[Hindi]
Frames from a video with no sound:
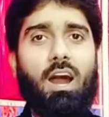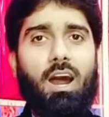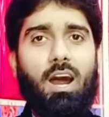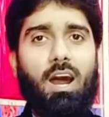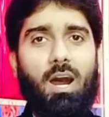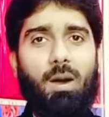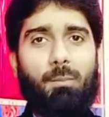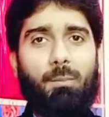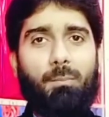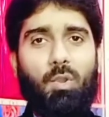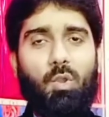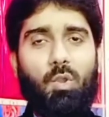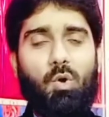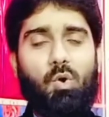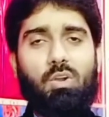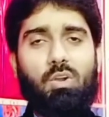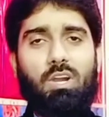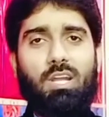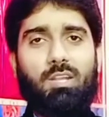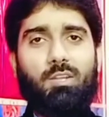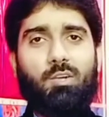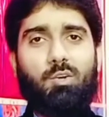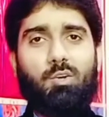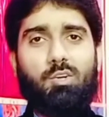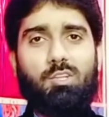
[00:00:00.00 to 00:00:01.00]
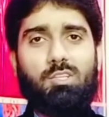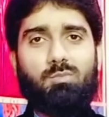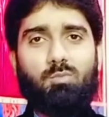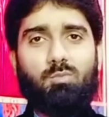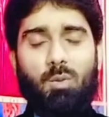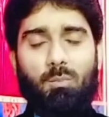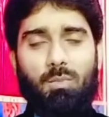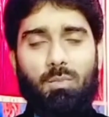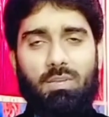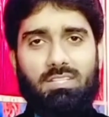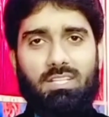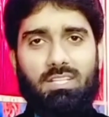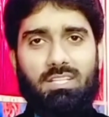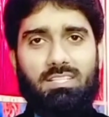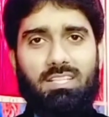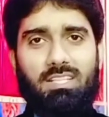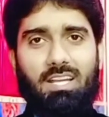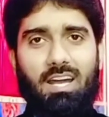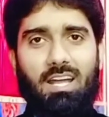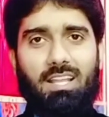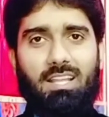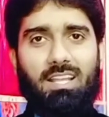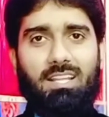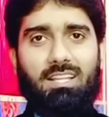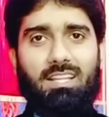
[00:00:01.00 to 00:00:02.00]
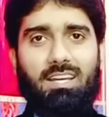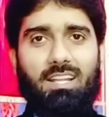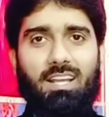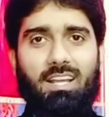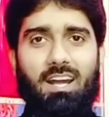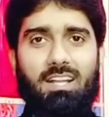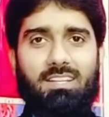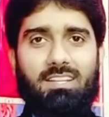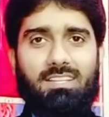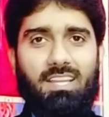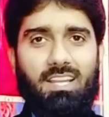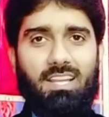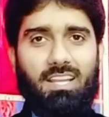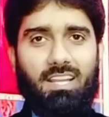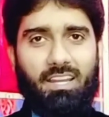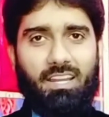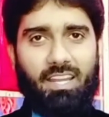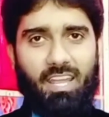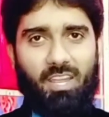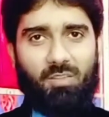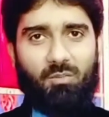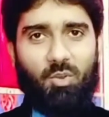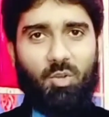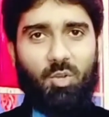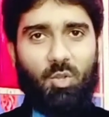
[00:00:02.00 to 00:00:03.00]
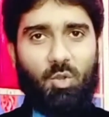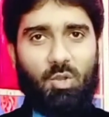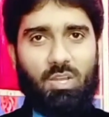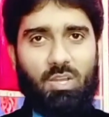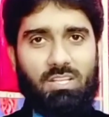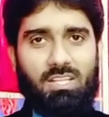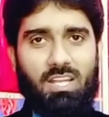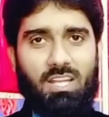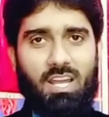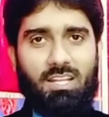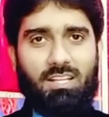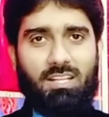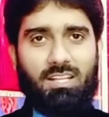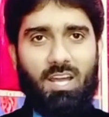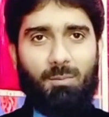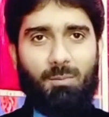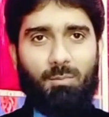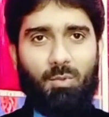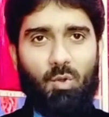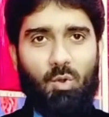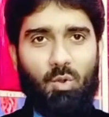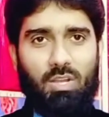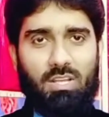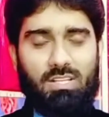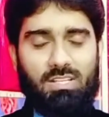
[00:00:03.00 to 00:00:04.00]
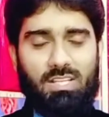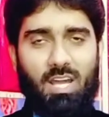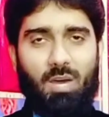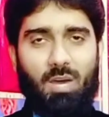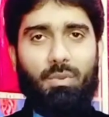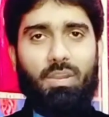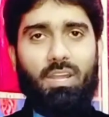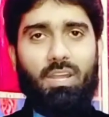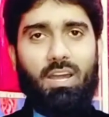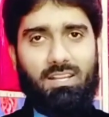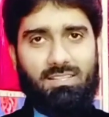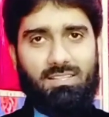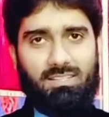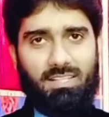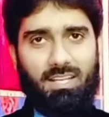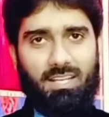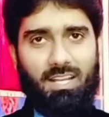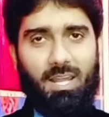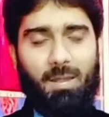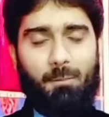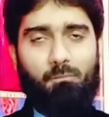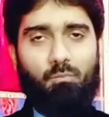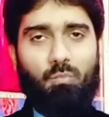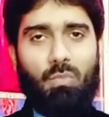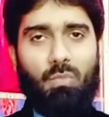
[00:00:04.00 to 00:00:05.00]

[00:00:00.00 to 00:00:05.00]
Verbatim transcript: आप लोगों का दोस्त मोहम्मद सज्जाद हैदर आज एक नई वीडियो के साथ आप लोगों के सामने हाजिर है